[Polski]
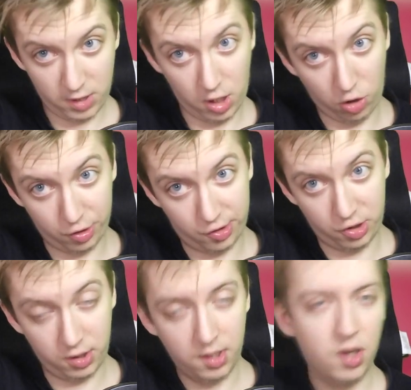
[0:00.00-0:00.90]

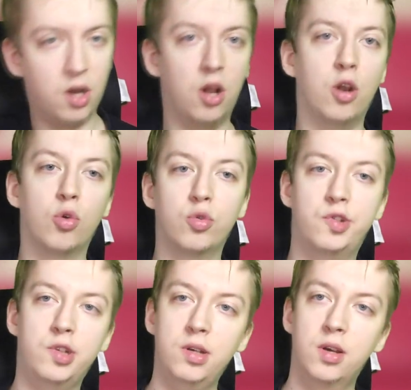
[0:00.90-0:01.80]
ilości
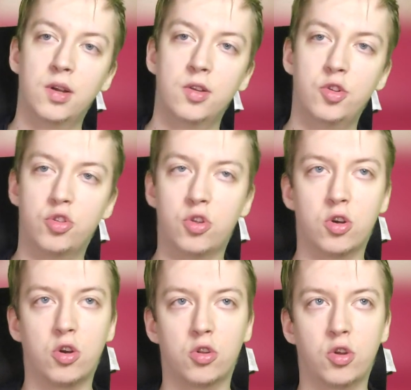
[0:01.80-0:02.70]
ludzi niż
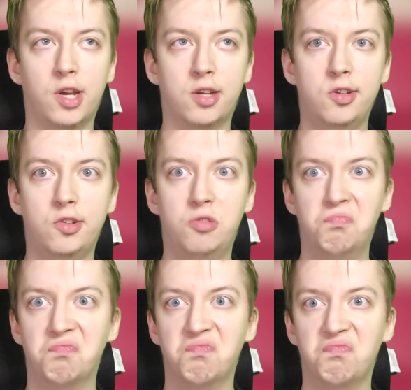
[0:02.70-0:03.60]
tylko do jakichś
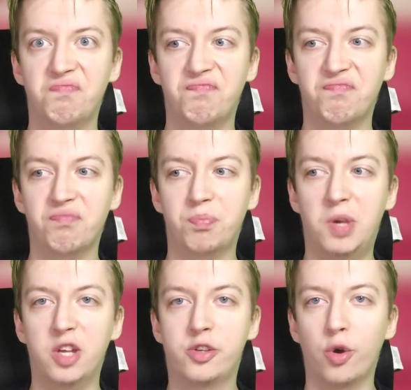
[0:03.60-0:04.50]

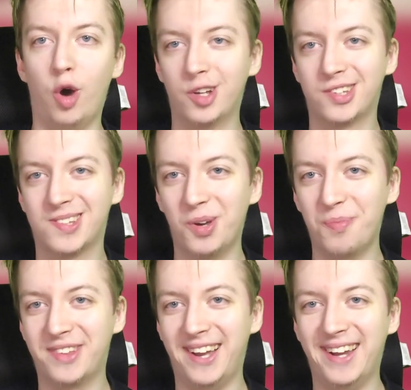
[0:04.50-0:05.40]
pięciu
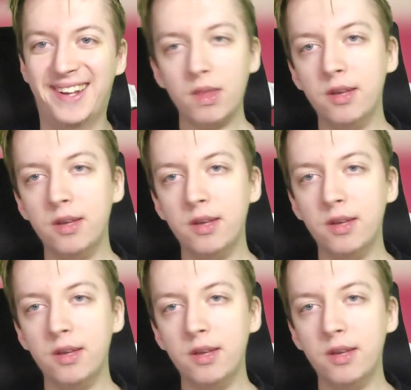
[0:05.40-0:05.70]
osób, tak?